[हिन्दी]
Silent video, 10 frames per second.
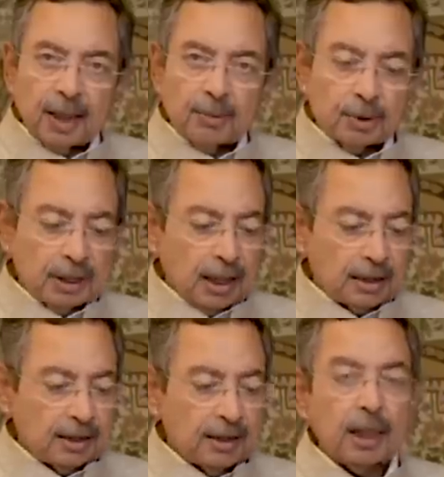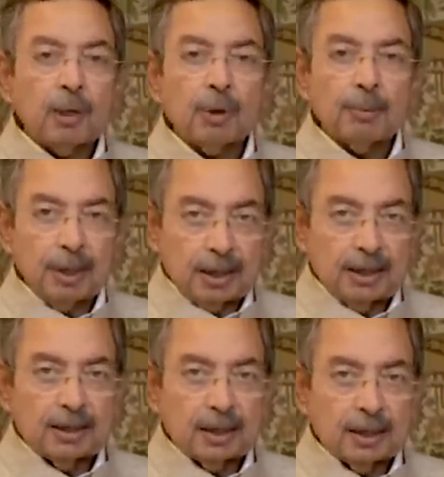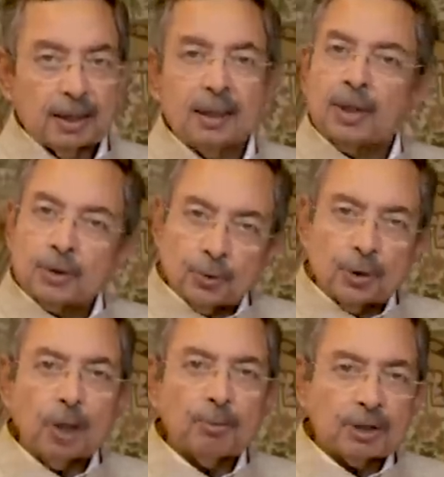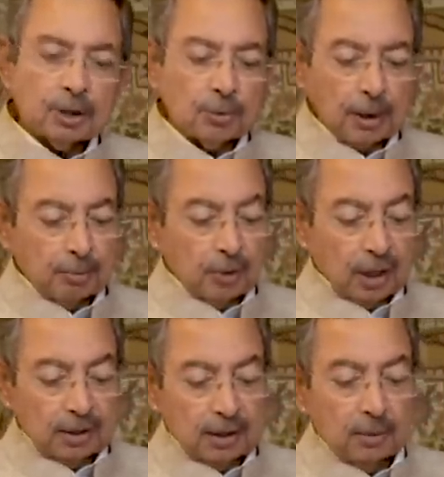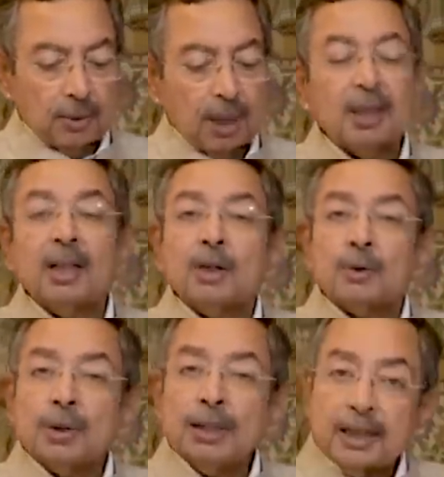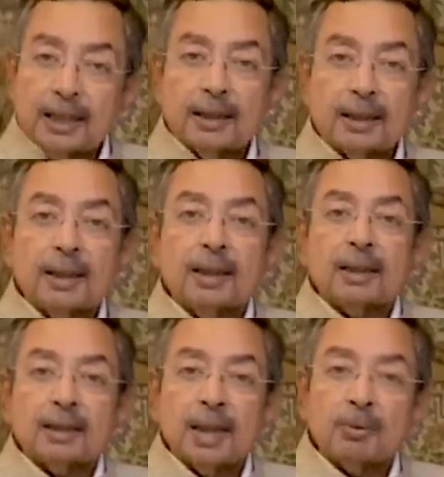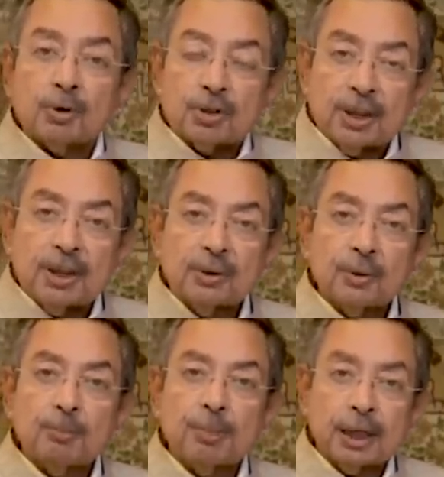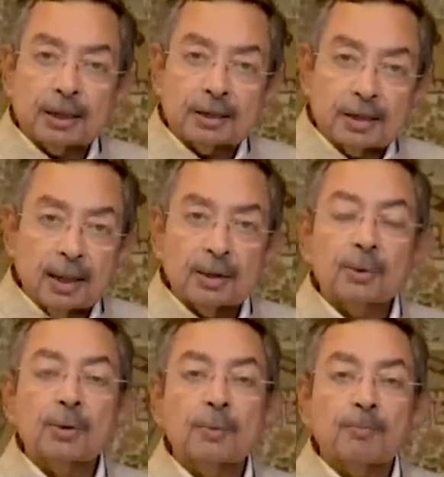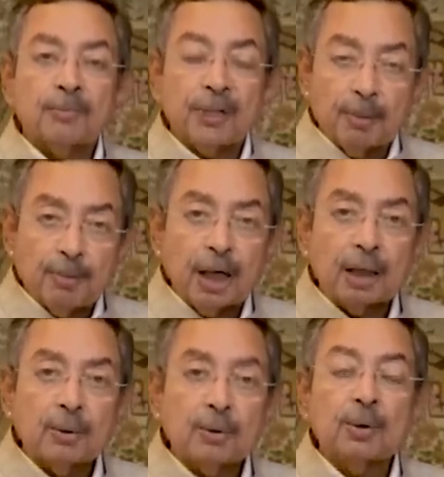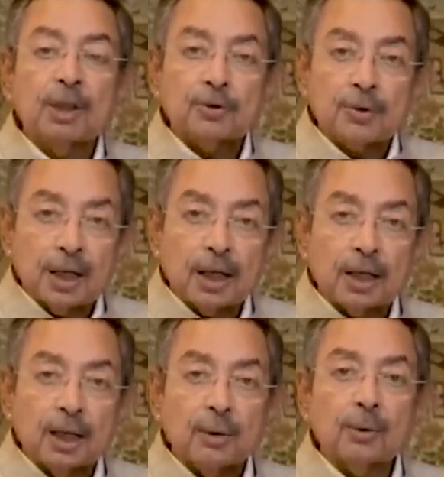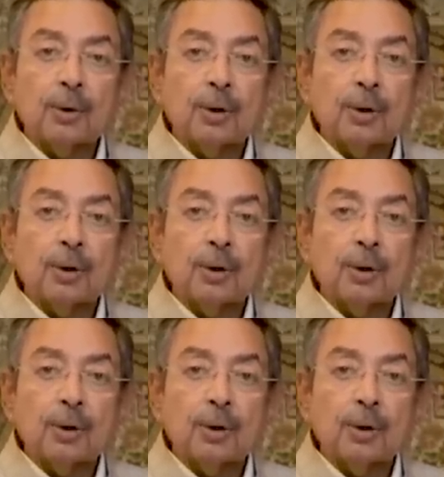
अब उससे हासिल क्या हुआ मैं नहीं जानता चुनाव में ज़रूर आपको हासिल हुआ तो लेकिन चाहे वो चीन हो पाकिस्तान हो नेपाल हो श्रीलंका हो